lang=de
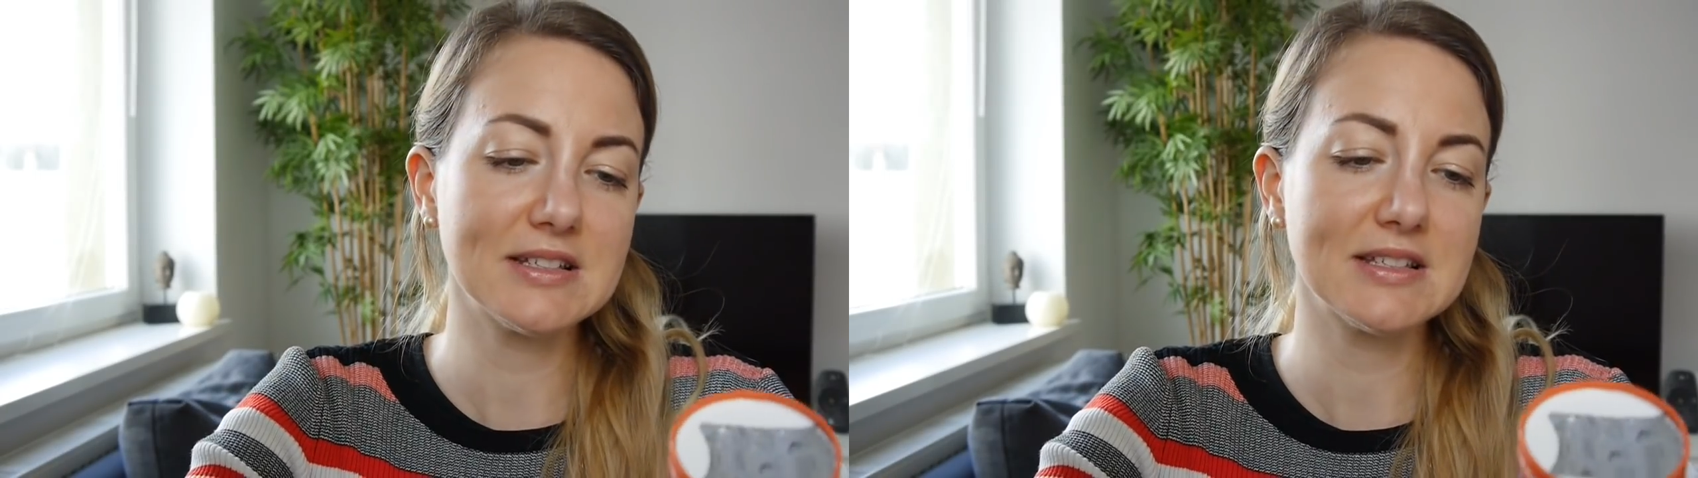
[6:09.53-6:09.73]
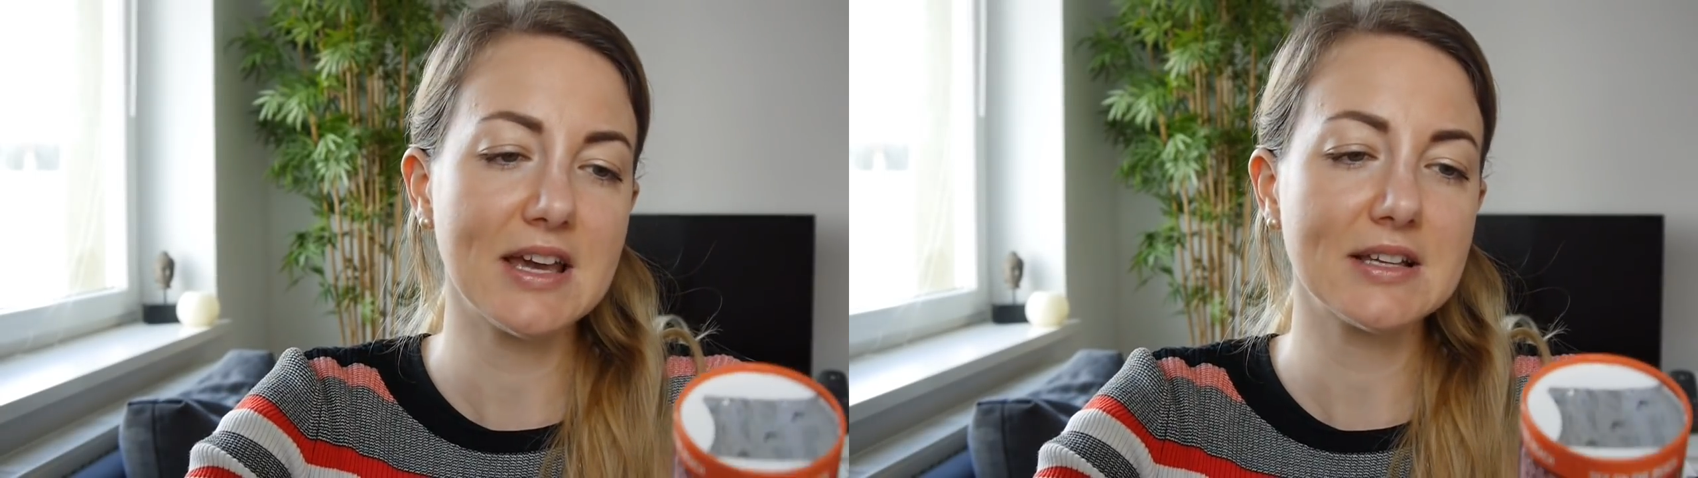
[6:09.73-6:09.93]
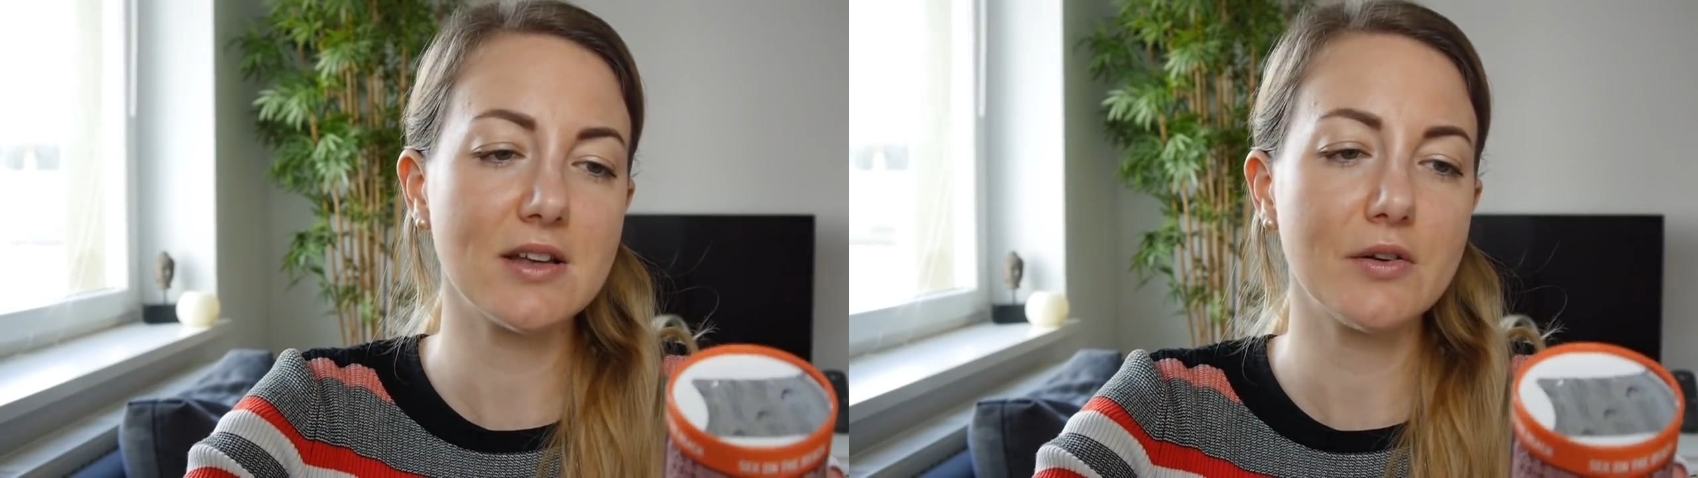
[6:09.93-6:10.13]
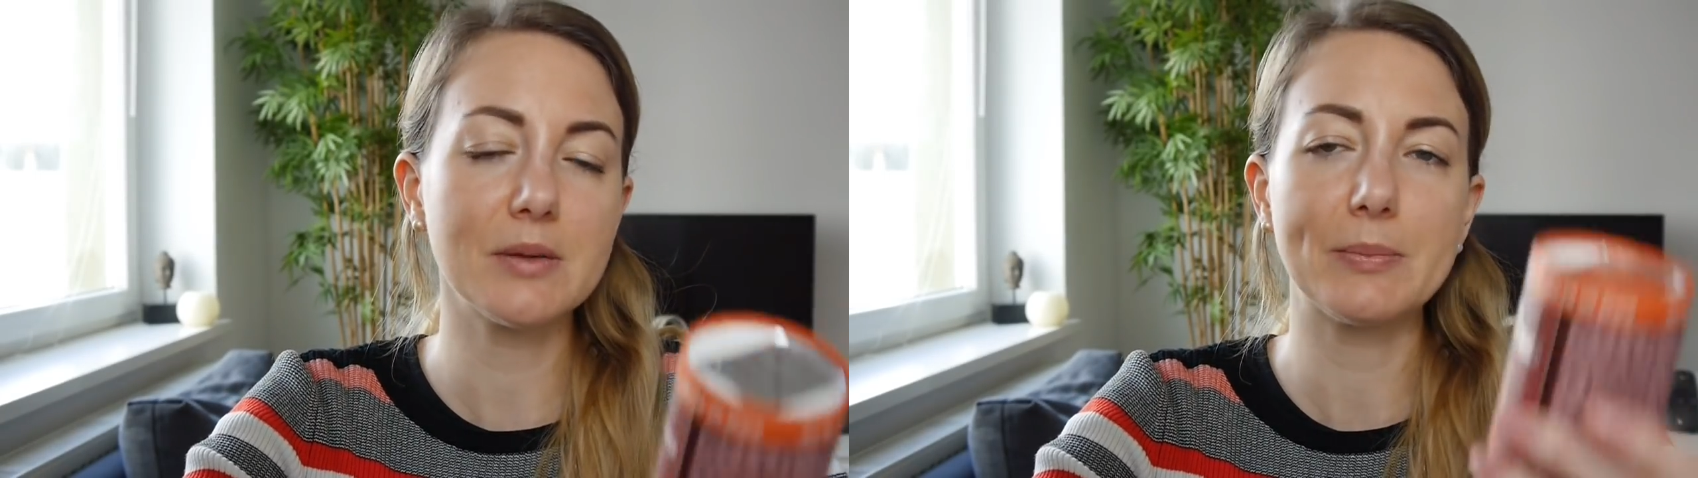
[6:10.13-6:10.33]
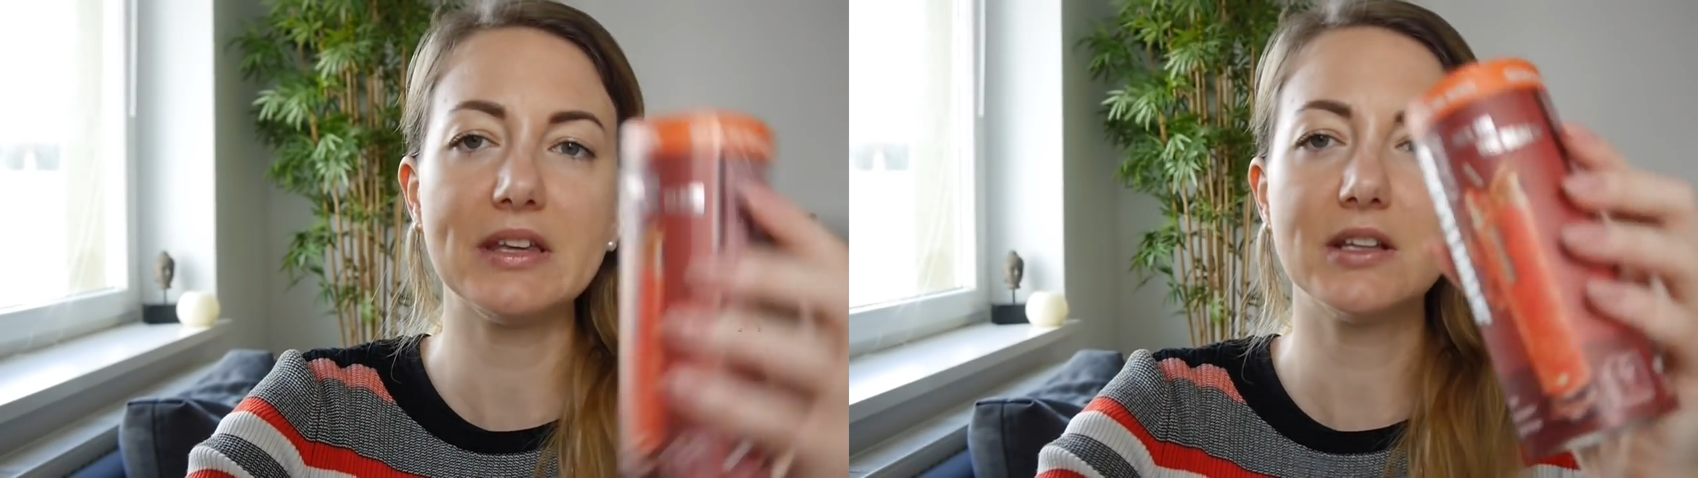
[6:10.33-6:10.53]
Sex on
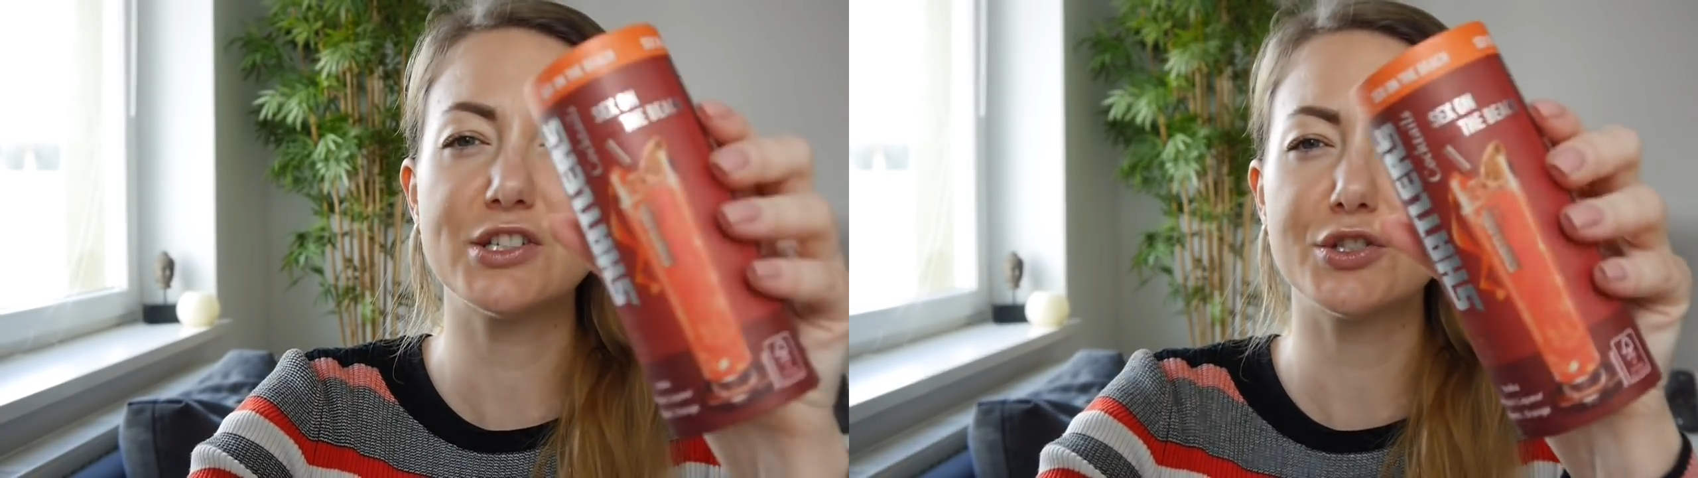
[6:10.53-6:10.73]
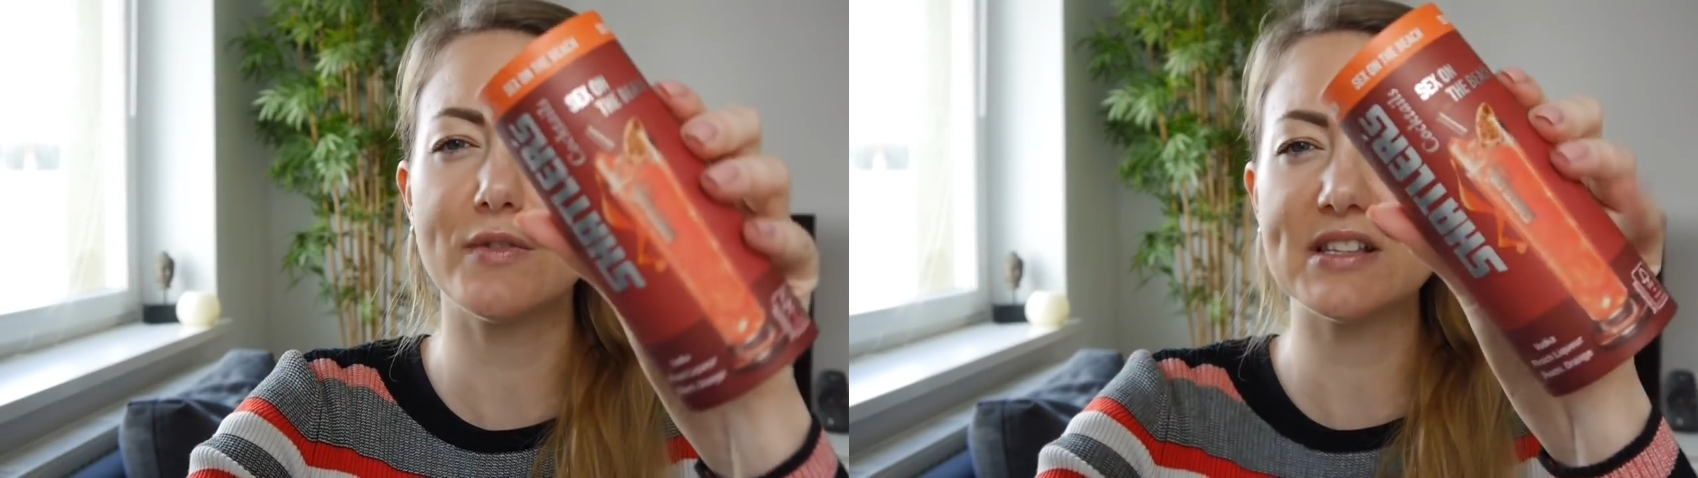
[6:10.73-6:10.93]
the Beach.